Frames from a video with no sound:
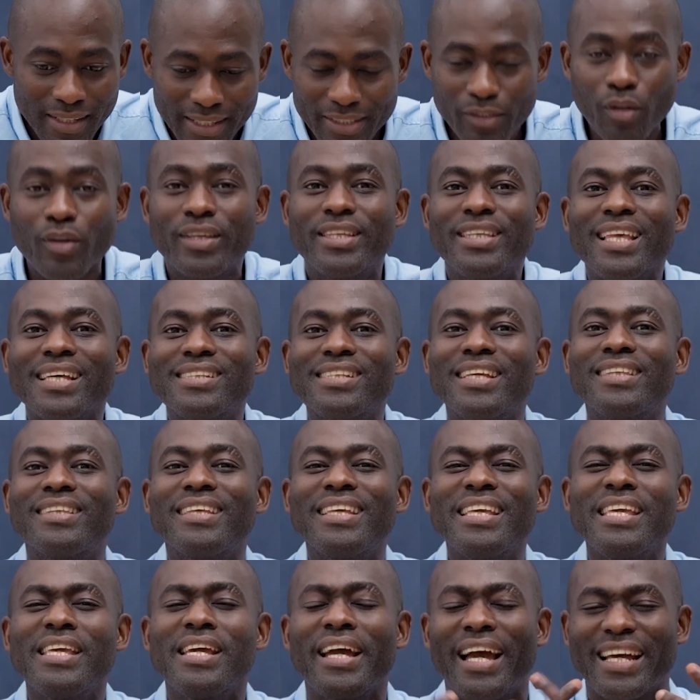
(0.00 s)
Donc il y a
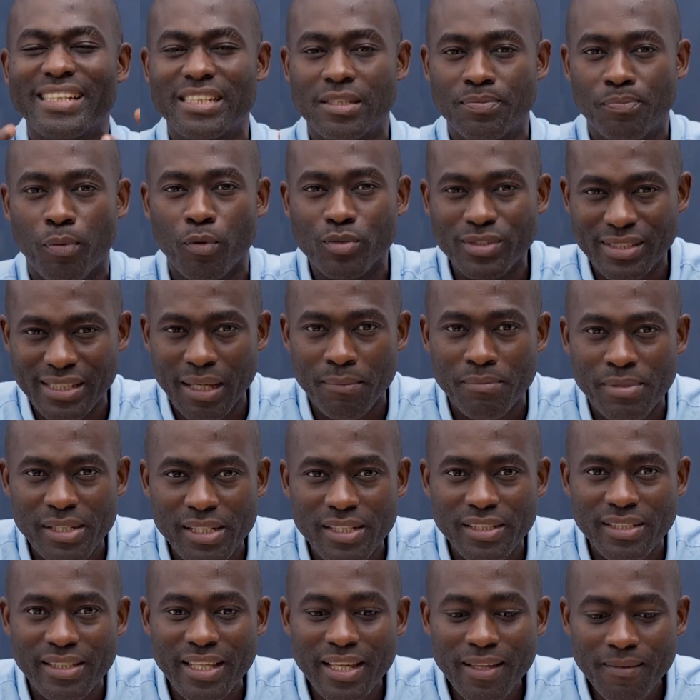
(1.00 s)
cette
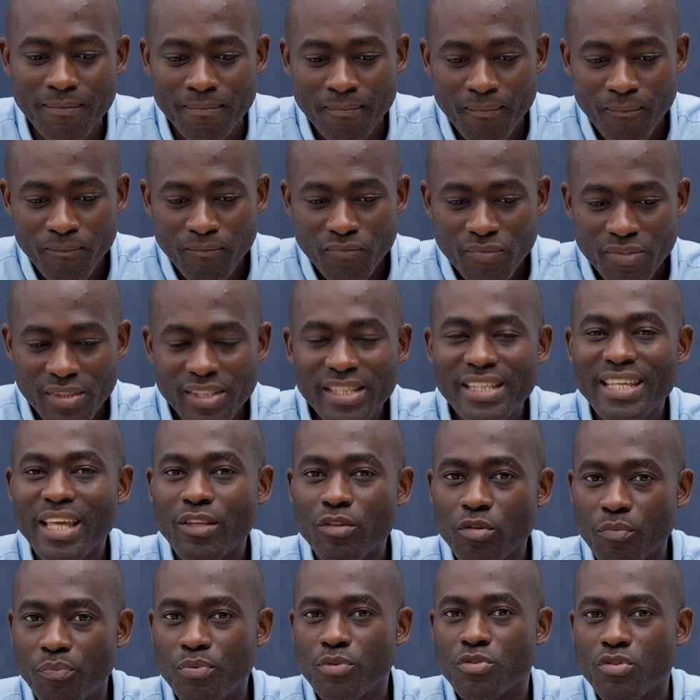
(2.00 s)
irresponsabilité qui est
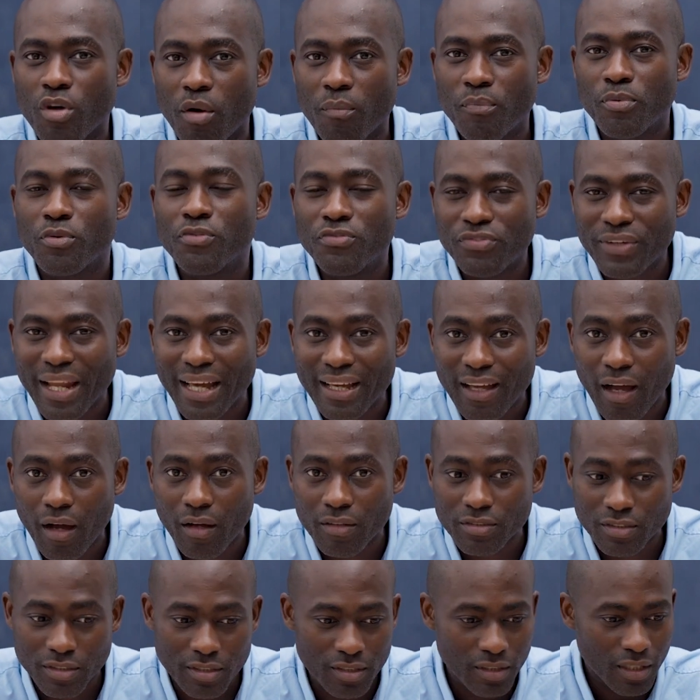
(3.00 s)
de plus en plus
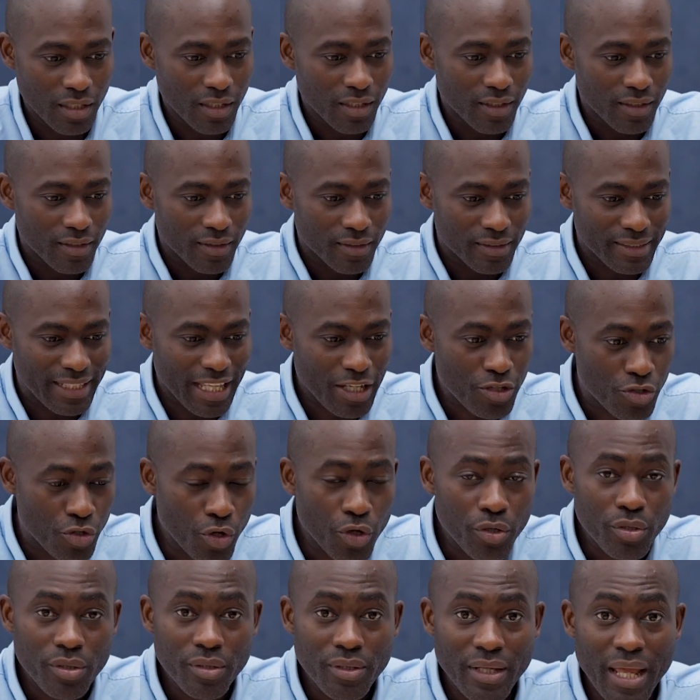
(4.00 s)
flagrante. Des
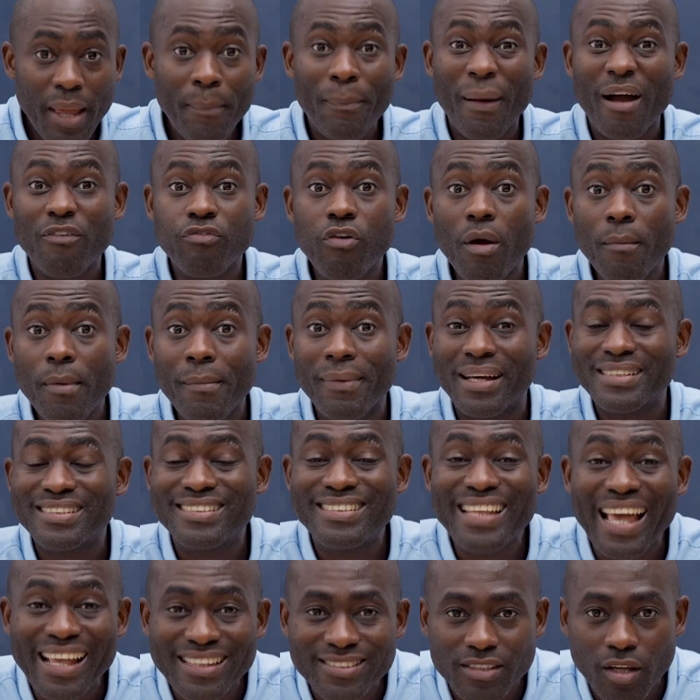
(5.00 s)
jeunes, et parfois même à
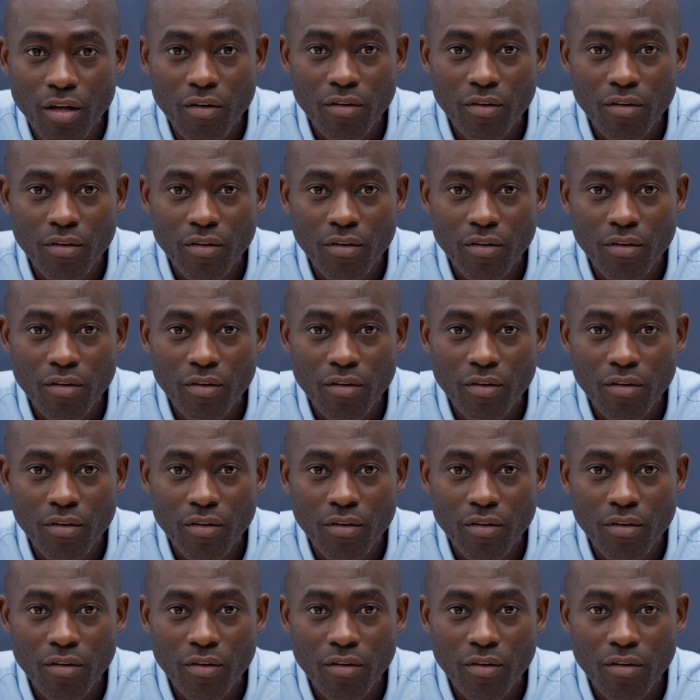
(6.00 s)
16